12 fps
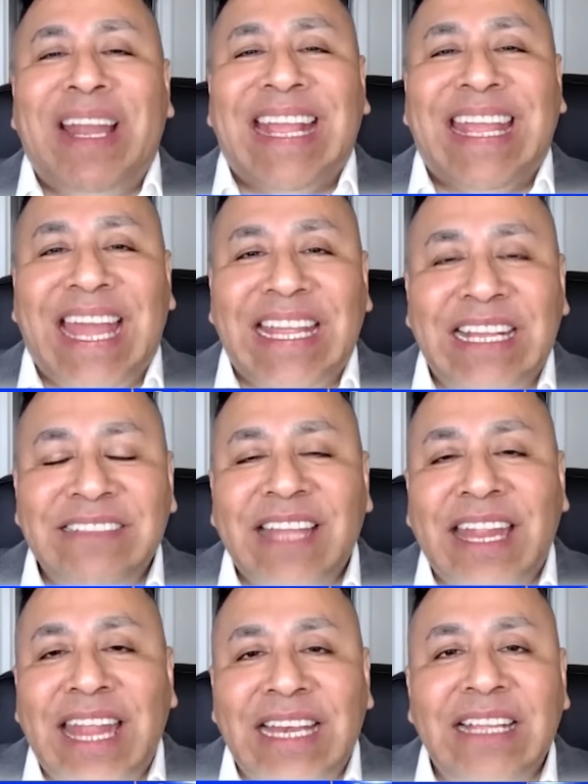para que
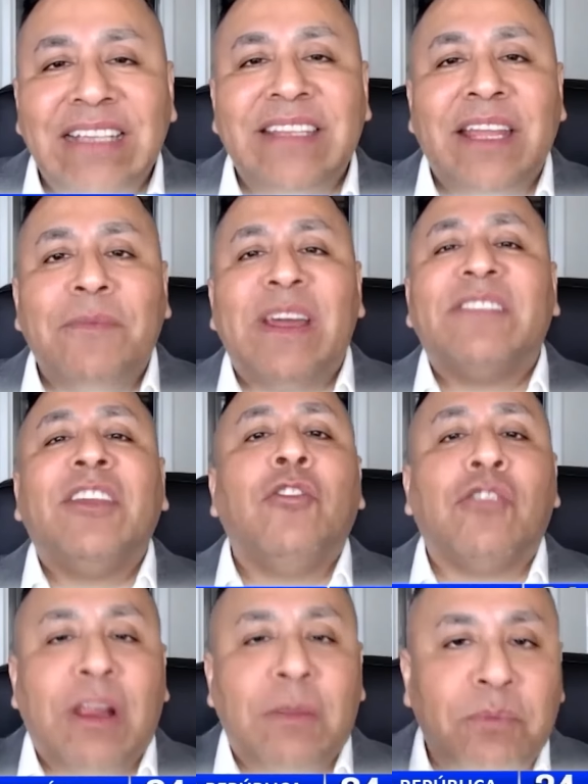allí se analice y ver
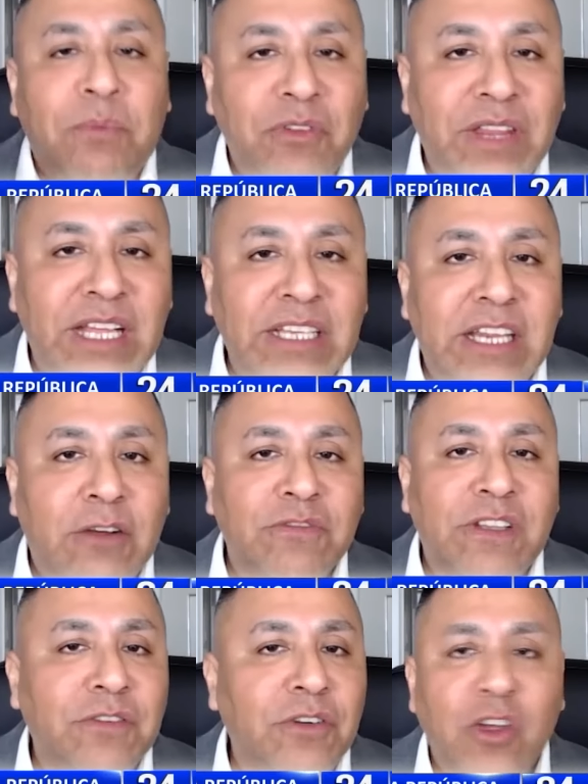si corresponde dicha
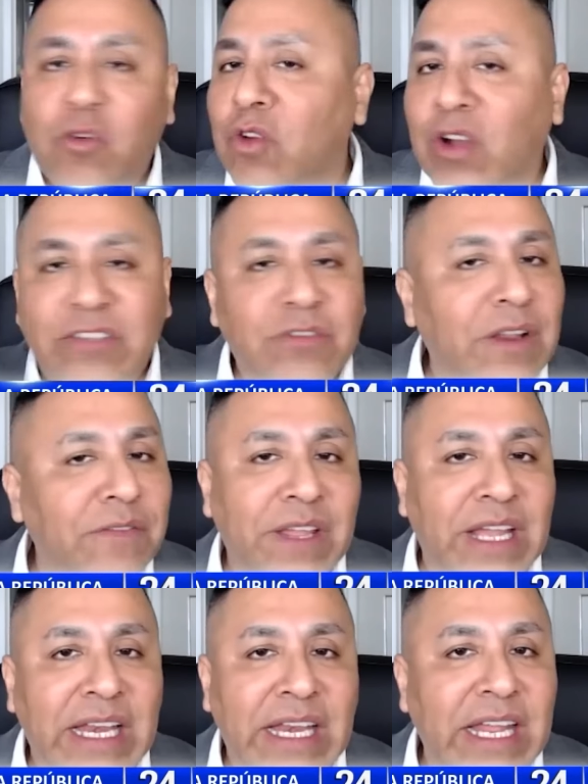acusación, en cuyo caso la
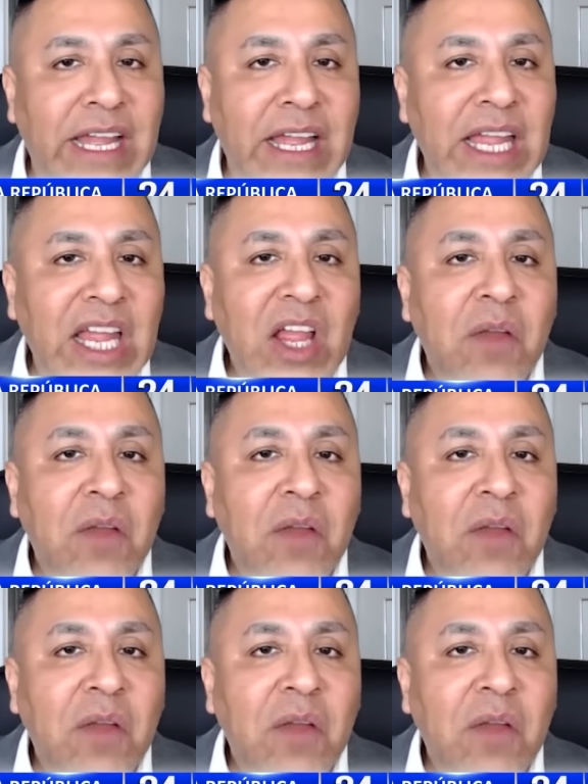Fiscalía